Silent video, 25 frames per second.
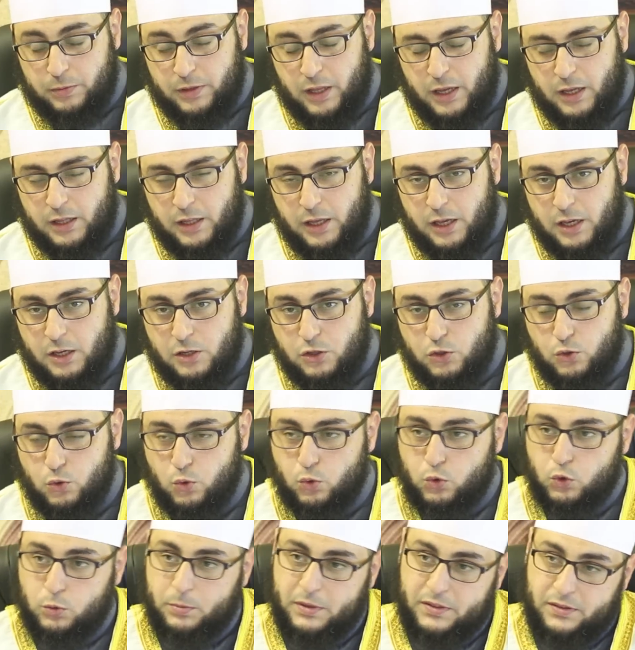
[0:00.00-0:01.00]
بتاع العيش
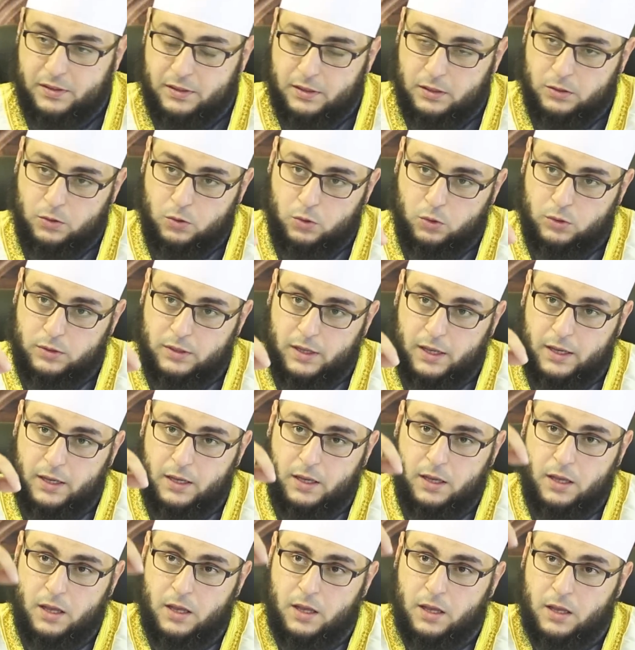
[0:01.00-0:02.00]
يقول له مثلا خد
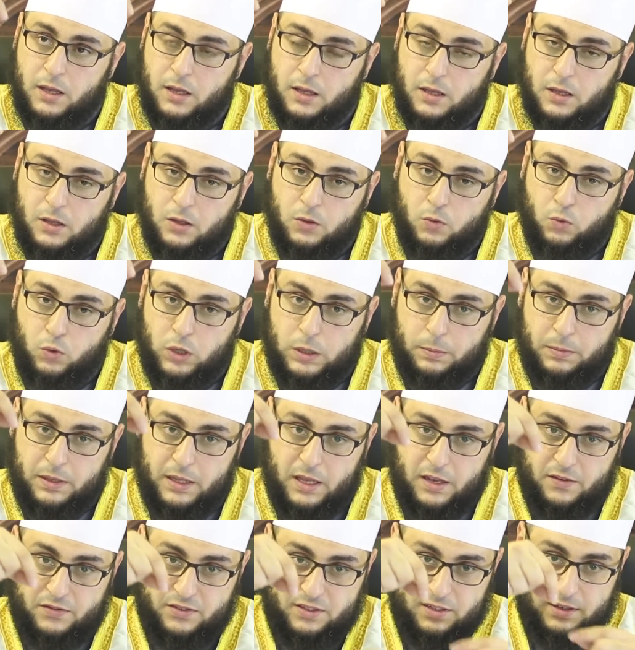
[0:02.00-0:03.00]
اهي
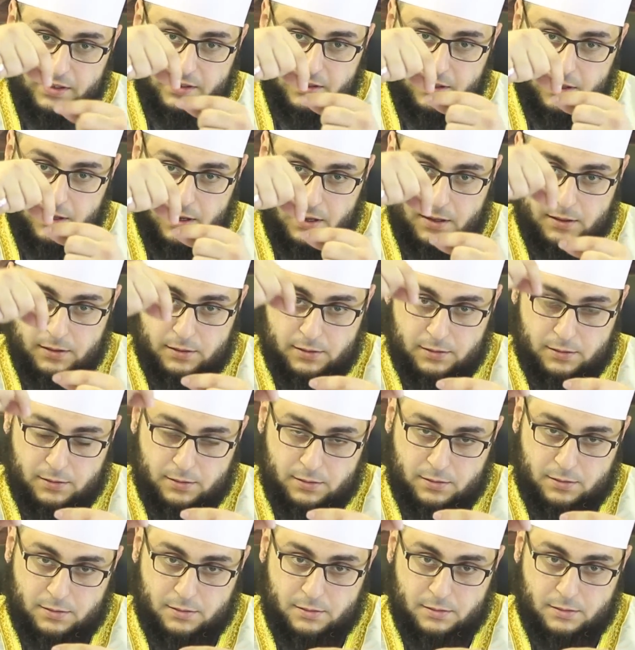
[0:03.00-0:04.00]
ويعملها في سلسلة
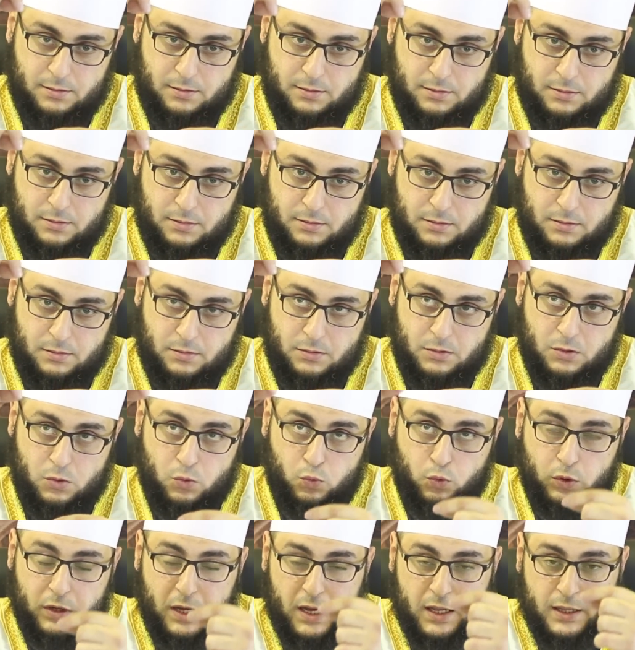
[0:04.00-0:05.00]

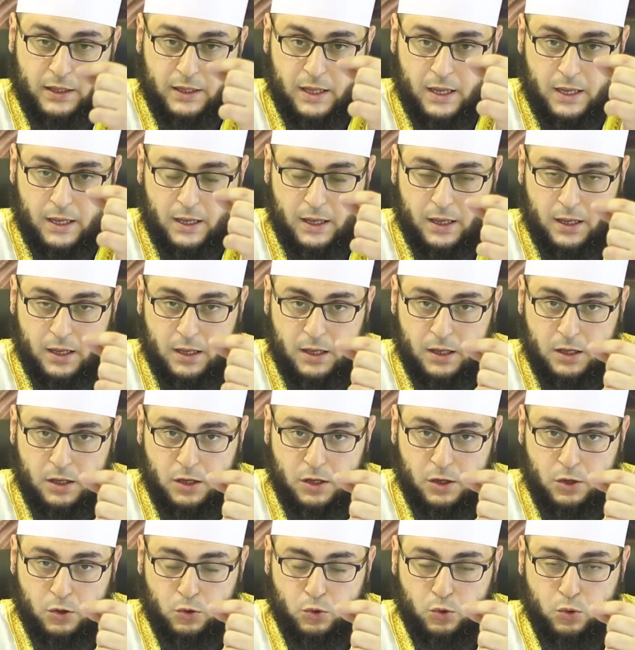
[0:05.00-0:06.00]
ويعلقها
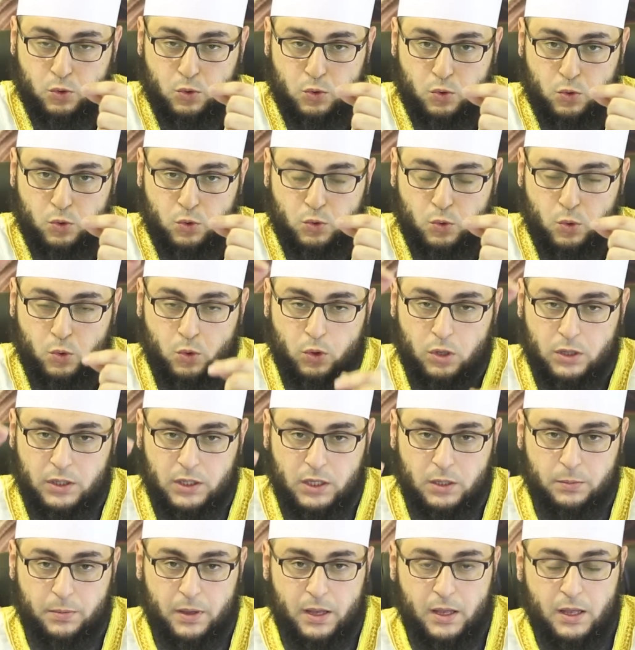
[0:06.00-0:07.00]
تكون
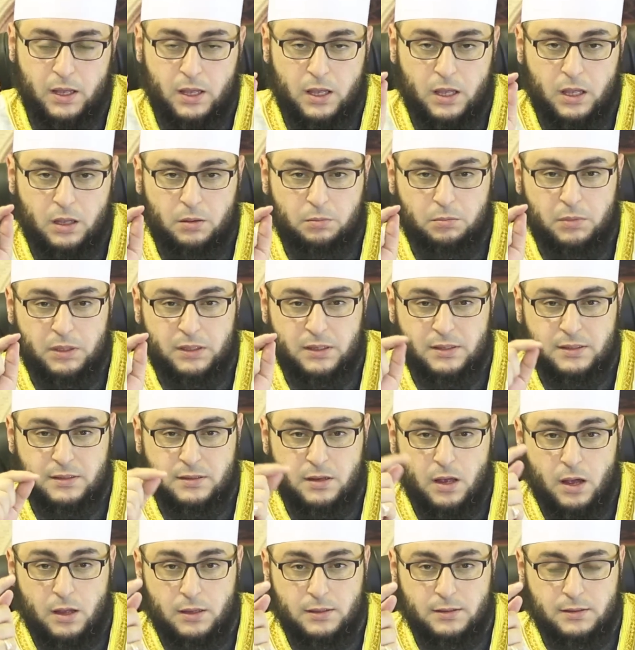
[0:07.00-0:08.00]
قريبة من
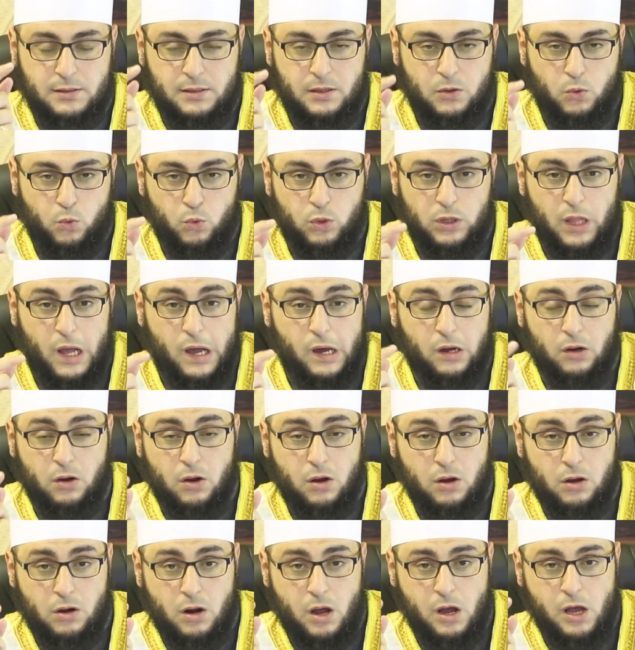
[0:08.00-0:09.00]
الصهد
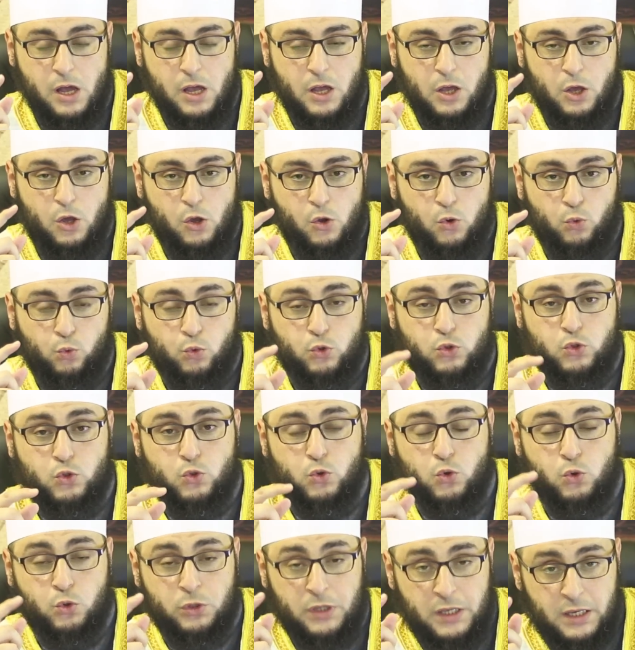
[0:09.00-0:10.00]
والحرارة
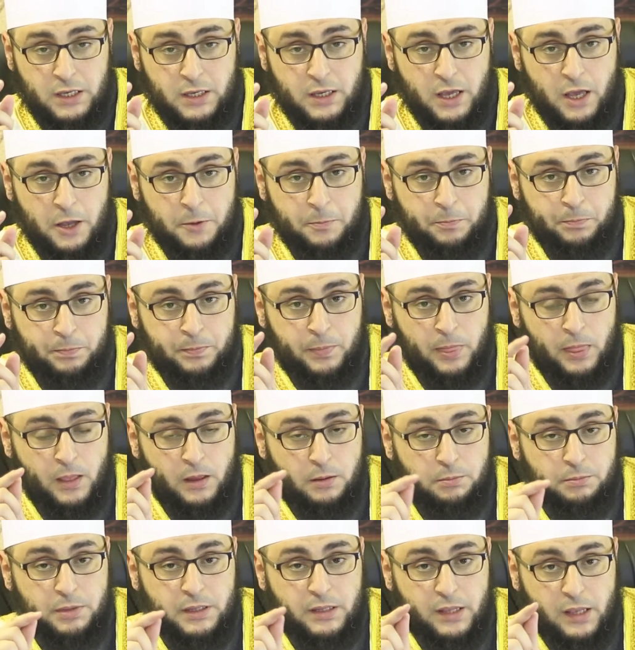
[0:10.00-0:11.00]
والسخونية
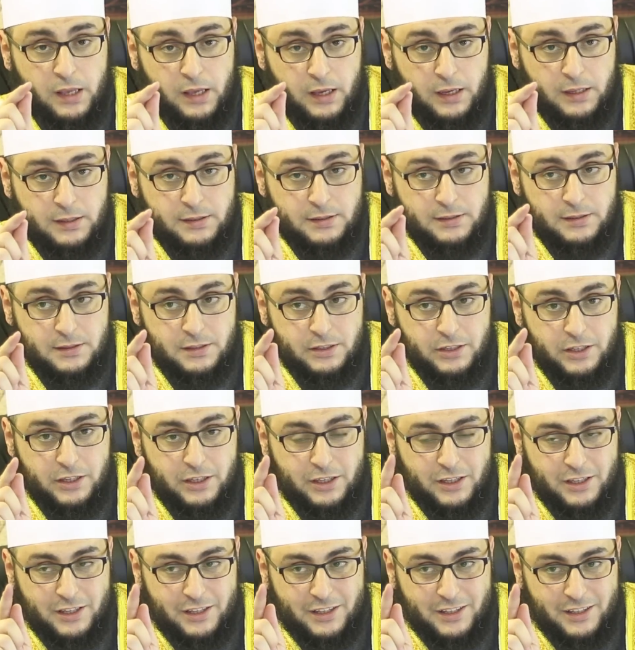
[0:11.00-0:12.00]
بتاعة
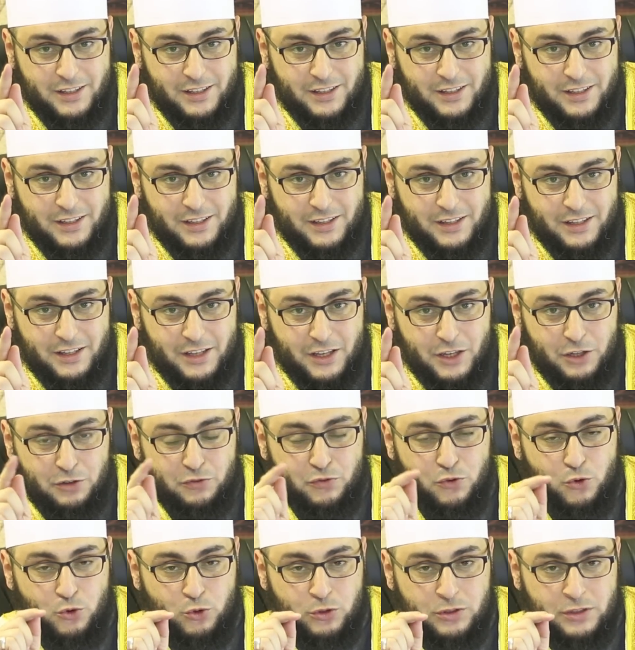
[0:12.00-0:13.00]

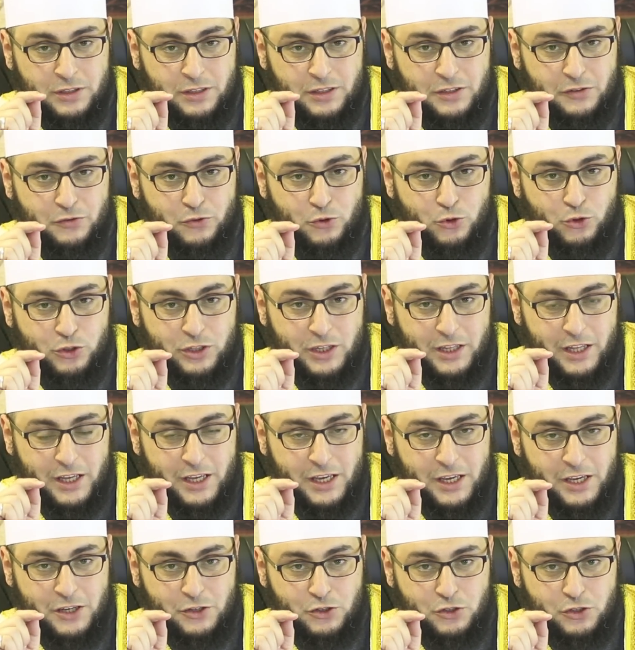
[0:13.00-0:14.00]
الفرن فرن
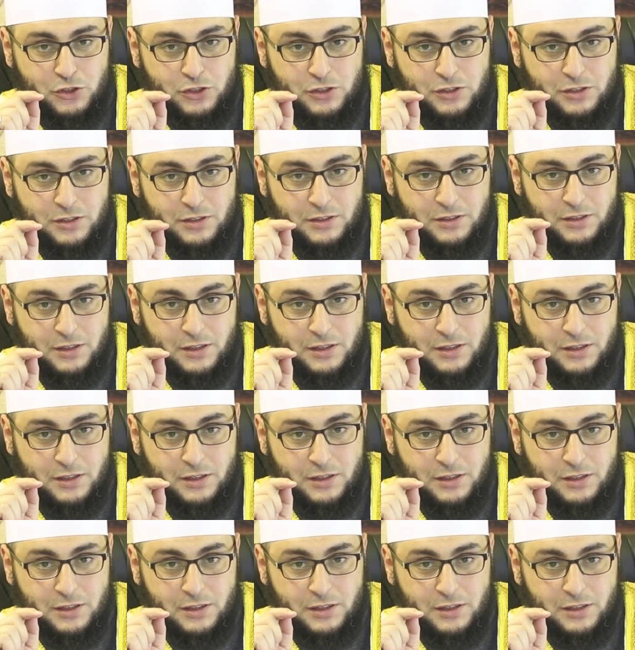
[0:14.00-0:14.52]
العيش